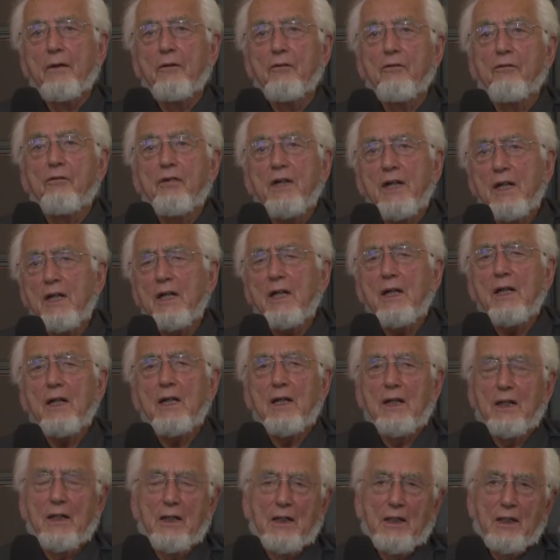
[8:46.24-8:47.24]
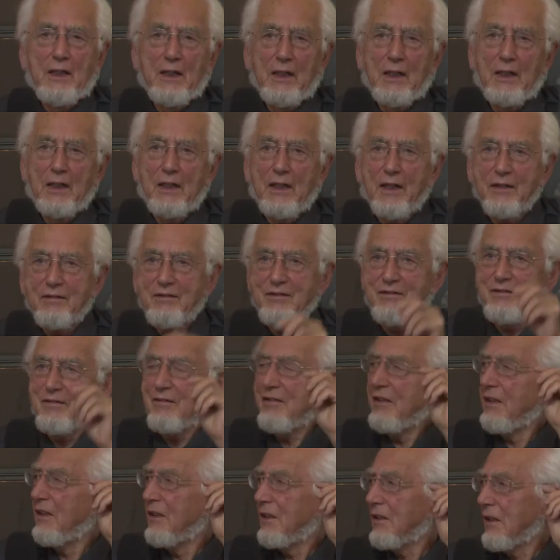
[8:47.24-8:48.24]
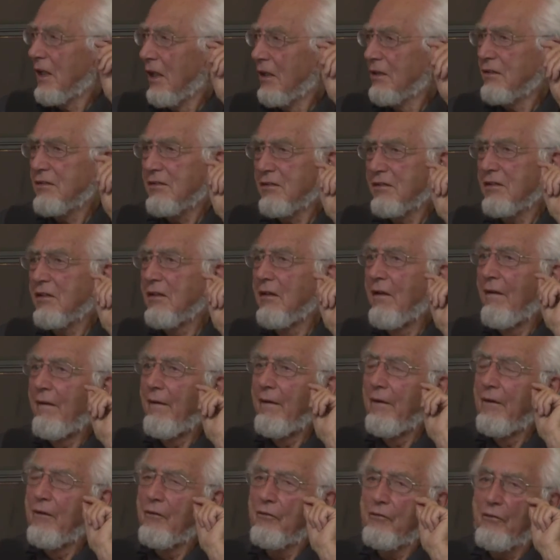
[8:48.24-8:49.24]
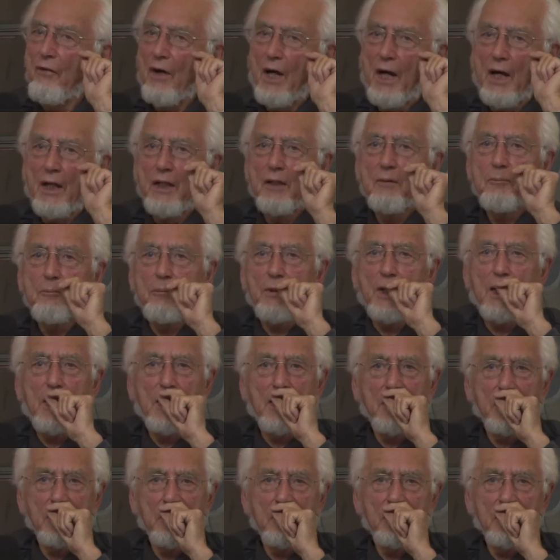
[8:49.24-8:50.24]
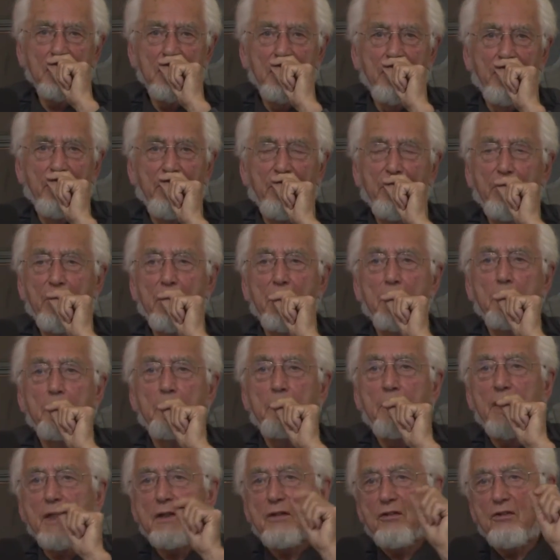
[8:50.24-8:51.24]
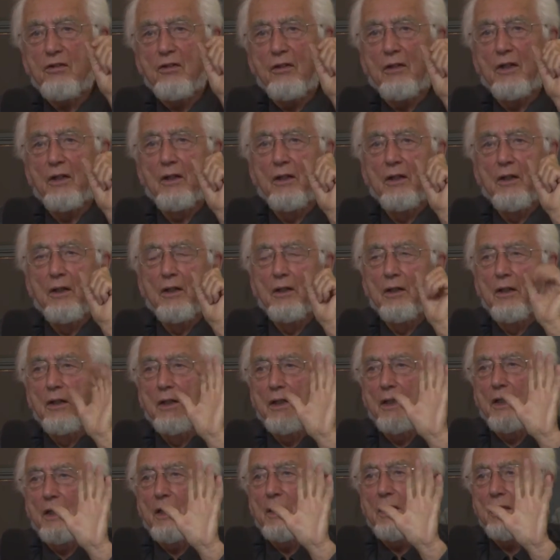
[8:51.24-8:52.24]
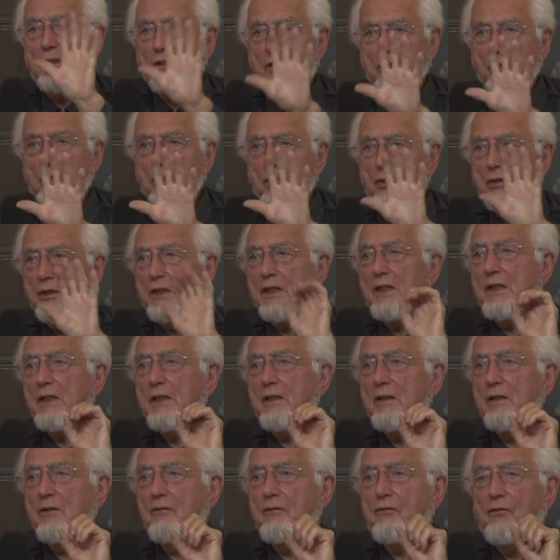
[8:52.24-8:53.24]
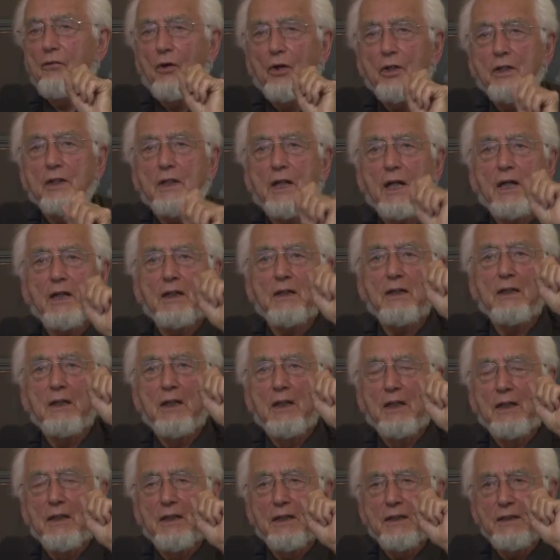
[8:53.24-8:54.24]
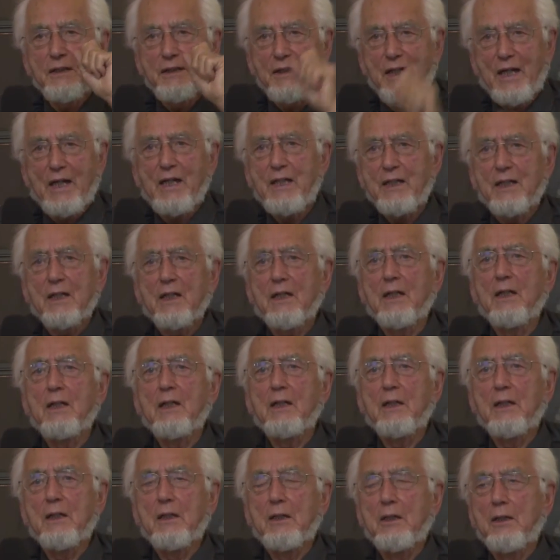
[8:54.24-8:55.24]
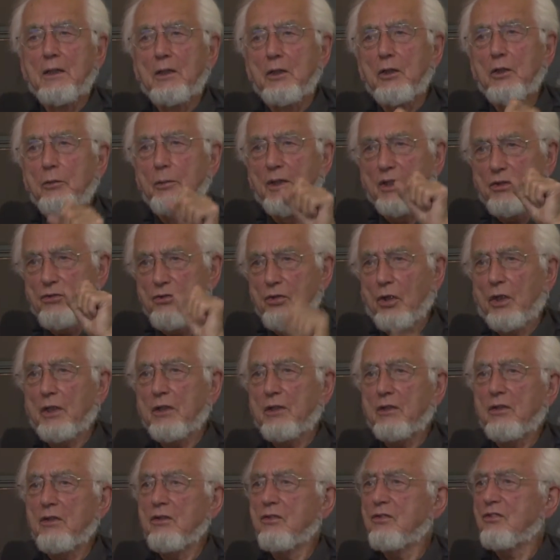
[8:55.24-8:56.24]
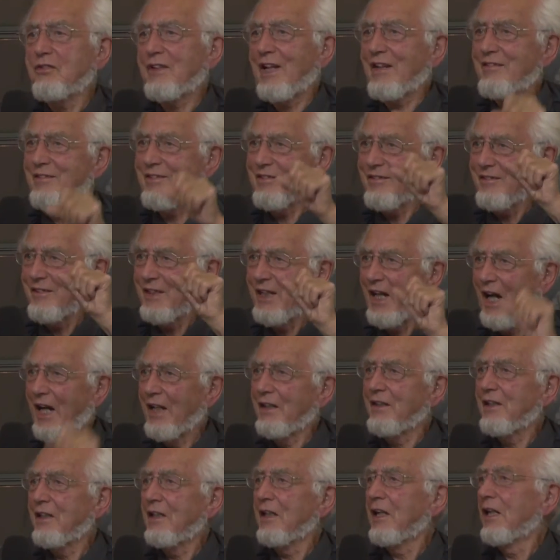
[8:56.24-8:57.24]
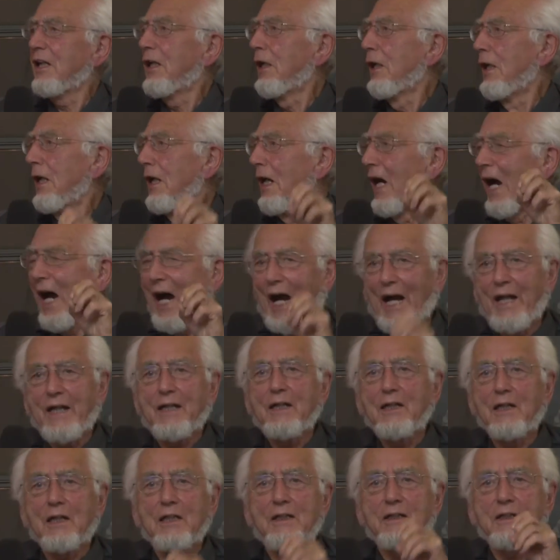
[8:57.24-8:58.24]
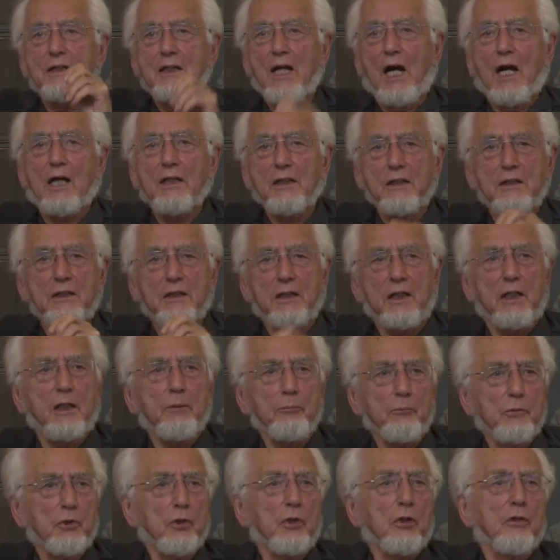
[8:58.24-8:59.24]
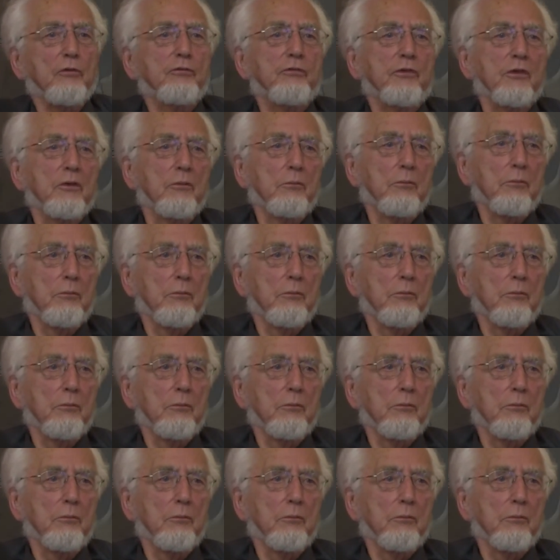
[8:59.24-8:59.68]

Wie lässt sich das vereinbaren mit Ideologien, von denen jede überzeugt ist, dass es die andere eigentlich gar nicht geben dürfte.